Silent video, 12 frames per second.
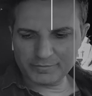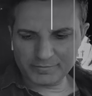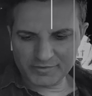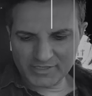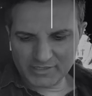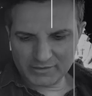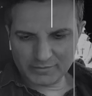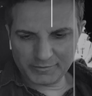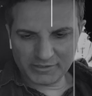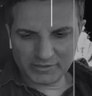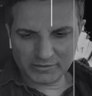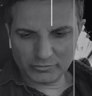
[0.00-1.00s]
Ses
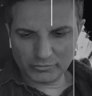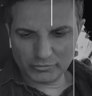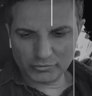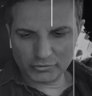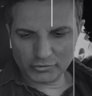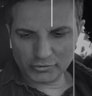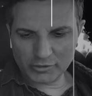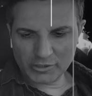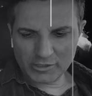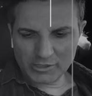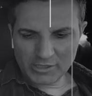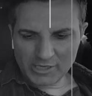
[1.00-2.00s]
1 2 3. Kolay
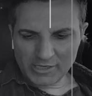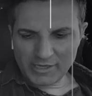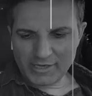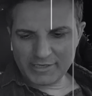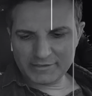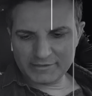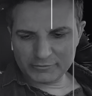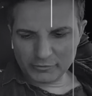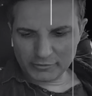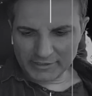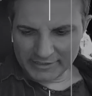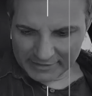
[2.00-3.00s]
gelsin. Haydi
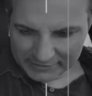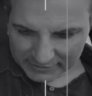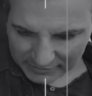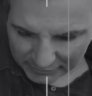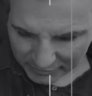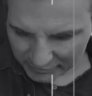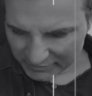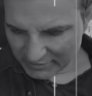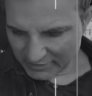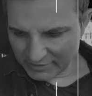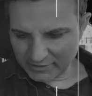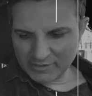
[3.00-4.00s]
kolay gelsin
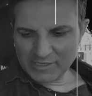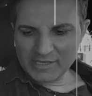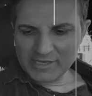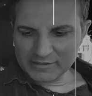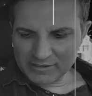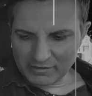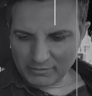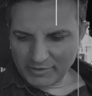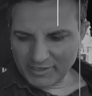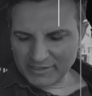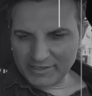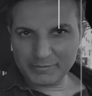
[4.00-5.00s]
hepimize. Tamam
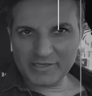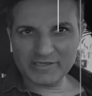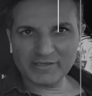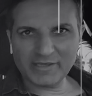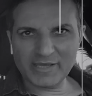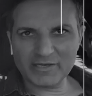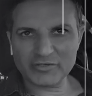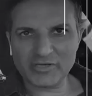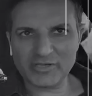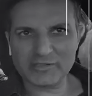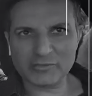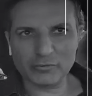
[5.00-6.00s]
arayın beni de her şey
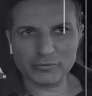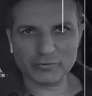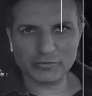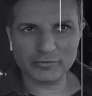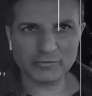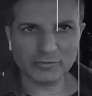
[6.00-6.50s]
hazır olsun.